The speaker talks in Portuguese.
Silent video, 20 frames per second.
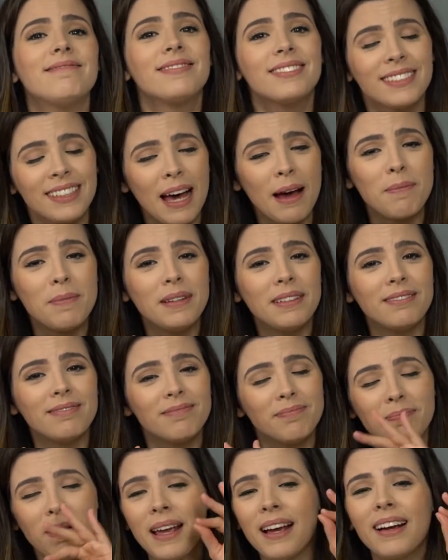Sabe?
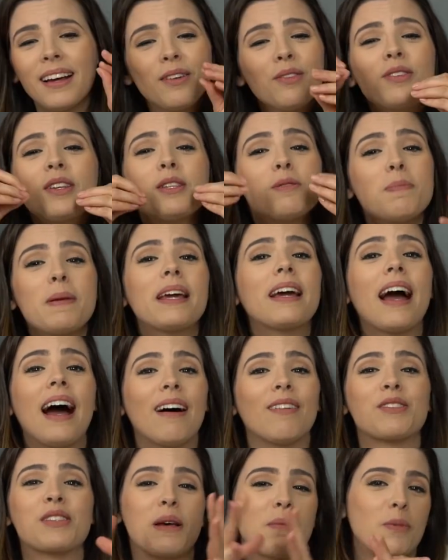Bem, eu não sei
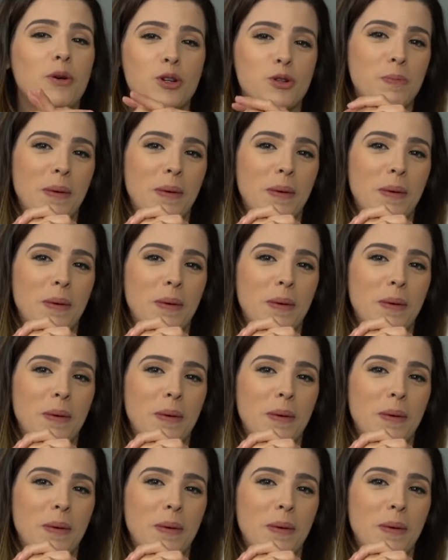explicar o sabor